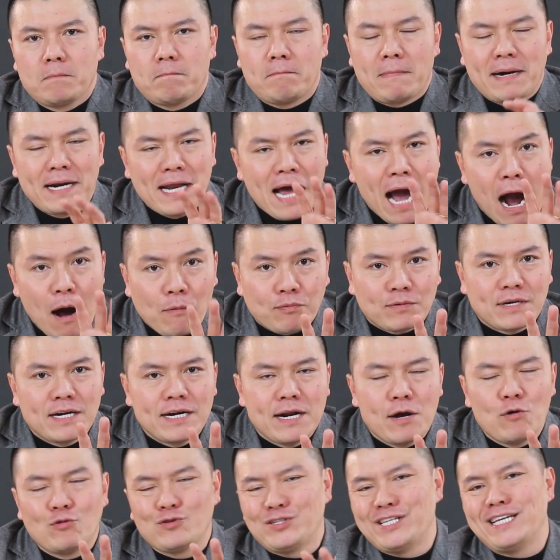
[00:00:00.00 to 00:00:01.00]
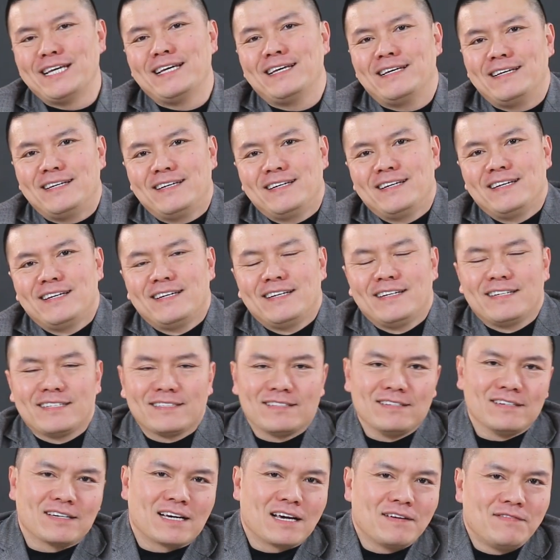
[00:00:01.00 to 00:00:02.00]
bạn học được điều gì
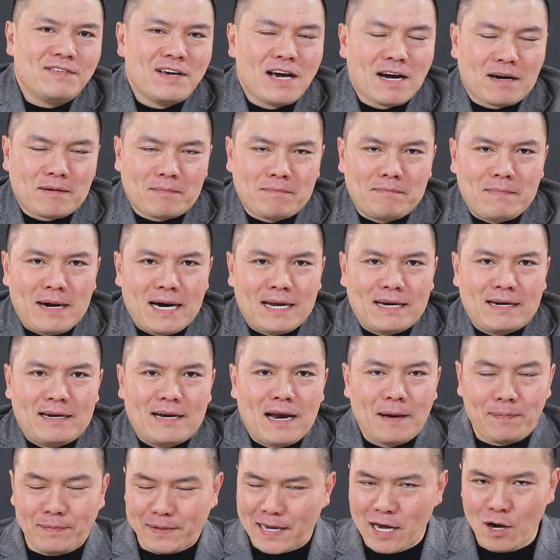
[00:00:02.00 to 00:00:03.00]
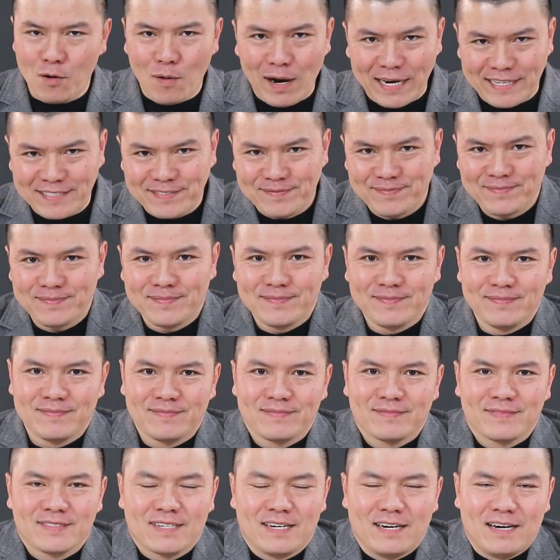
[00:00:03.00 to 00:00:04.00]
từ cái việc bạn lập kế hoạch
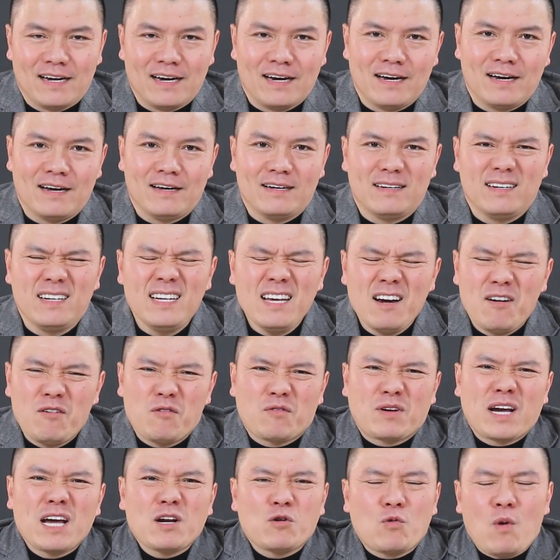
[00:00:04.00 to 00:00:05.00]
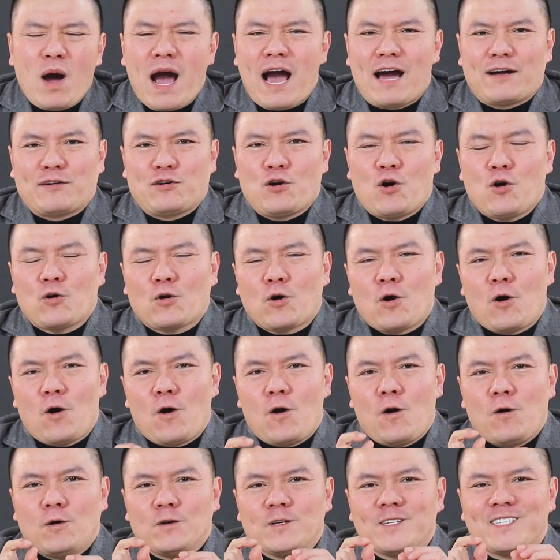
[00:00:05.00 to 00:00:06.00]
à, liệu kết quả nó
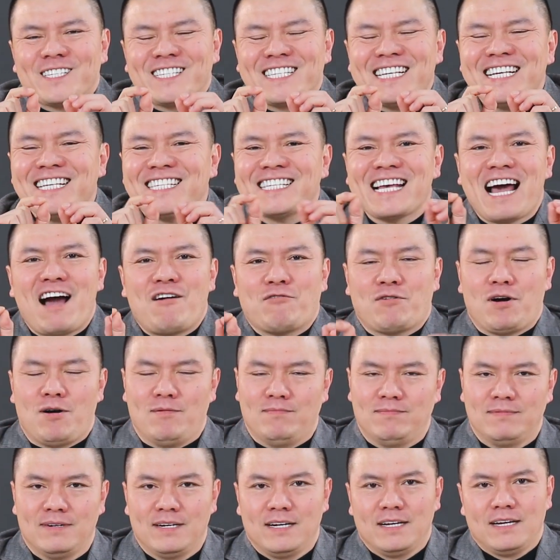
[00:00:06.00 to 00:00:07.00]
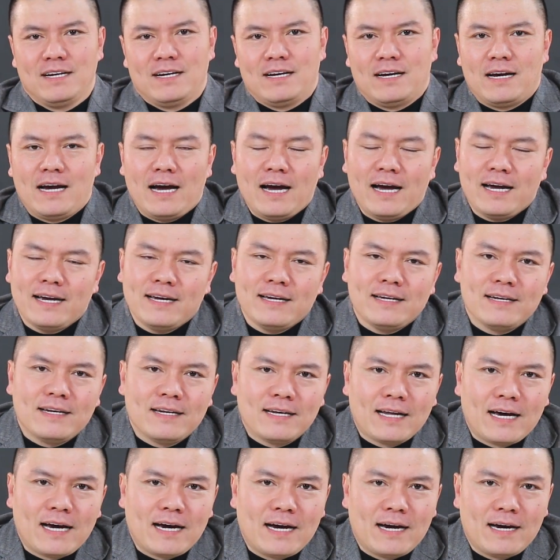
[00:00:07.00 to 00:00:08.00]
có xí sao không hay
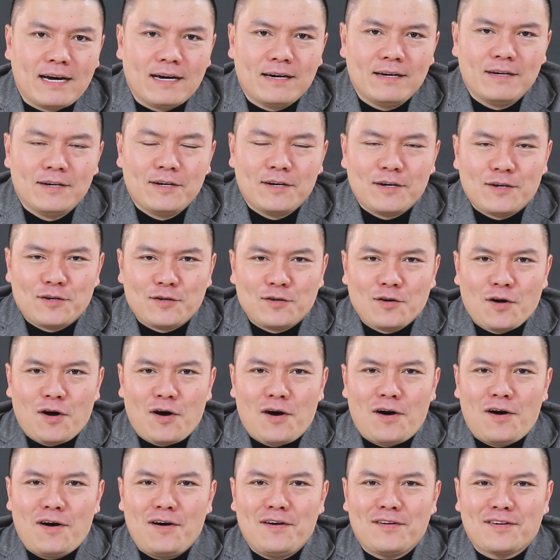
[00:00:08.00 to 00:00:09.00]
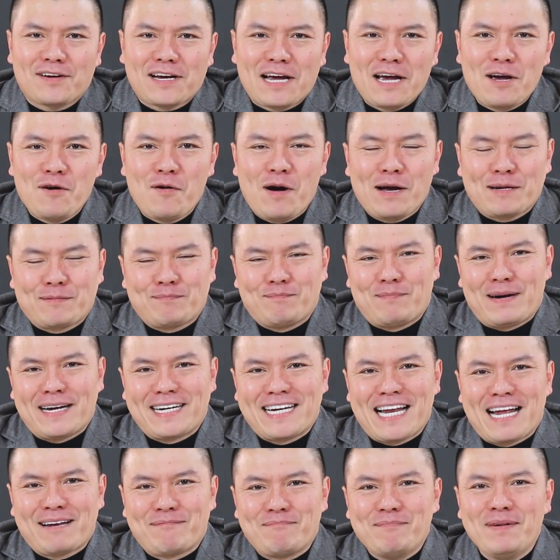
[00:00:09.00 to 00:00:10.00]
là nó kế hoạch bạn
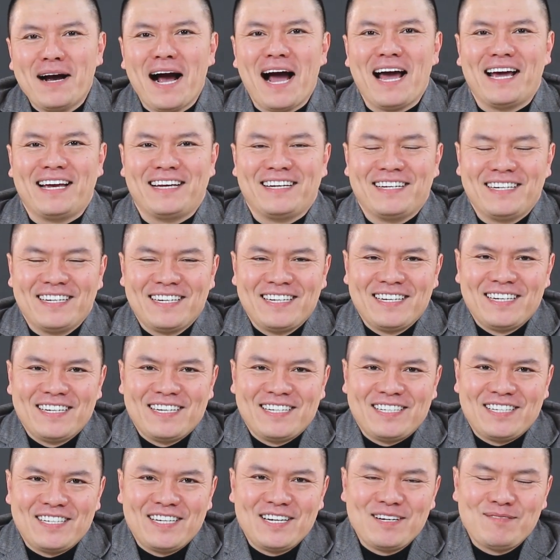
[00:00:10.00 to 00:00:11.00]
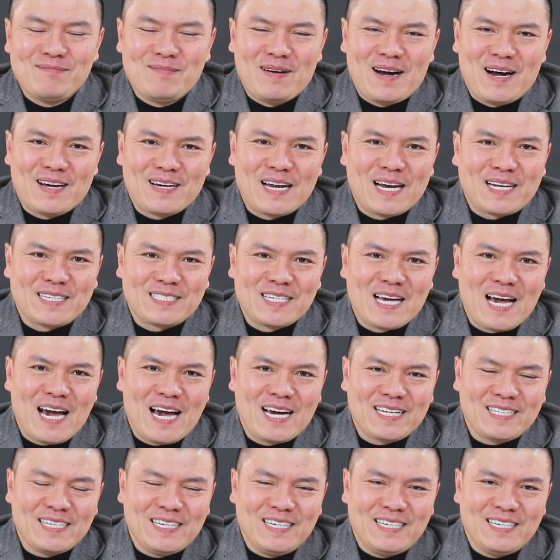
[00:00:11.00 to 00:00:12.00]
đặt 10 nhưng mà đặt
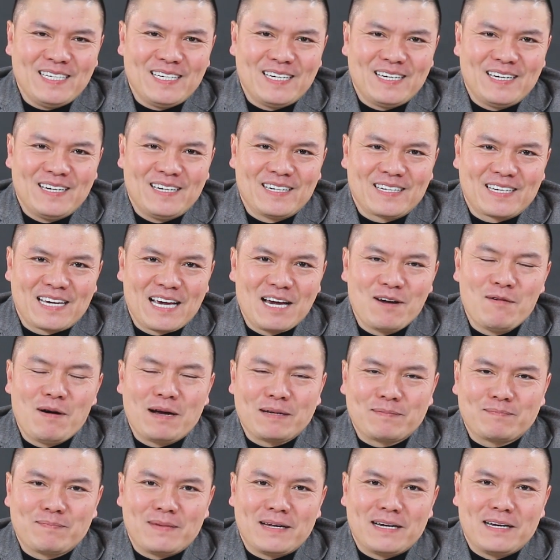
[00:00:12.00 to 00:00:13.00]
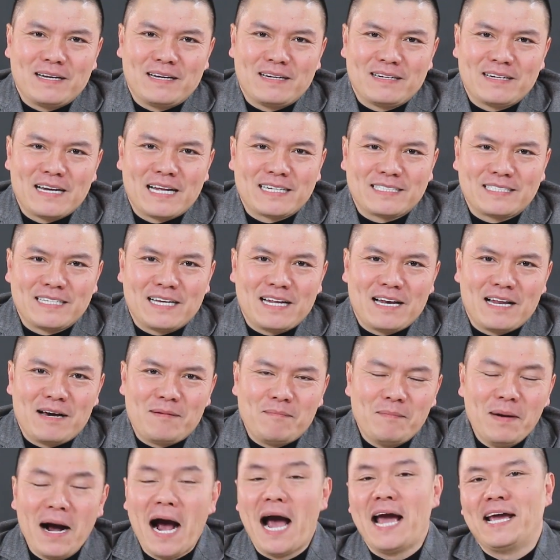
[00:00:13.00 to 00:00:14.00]
ra thì à, kế hoạch bạn đặt ra là
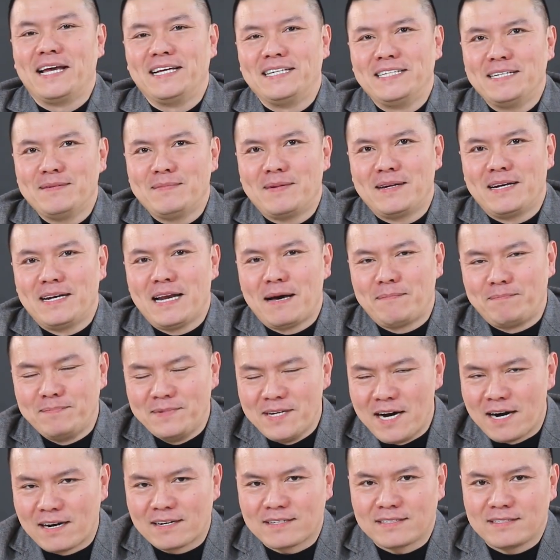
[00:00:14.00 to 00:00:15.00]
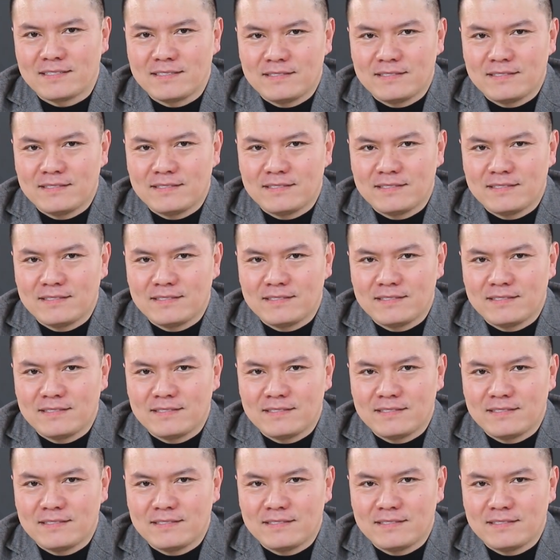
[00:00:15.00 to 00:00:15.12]
10 nhưng mà lập được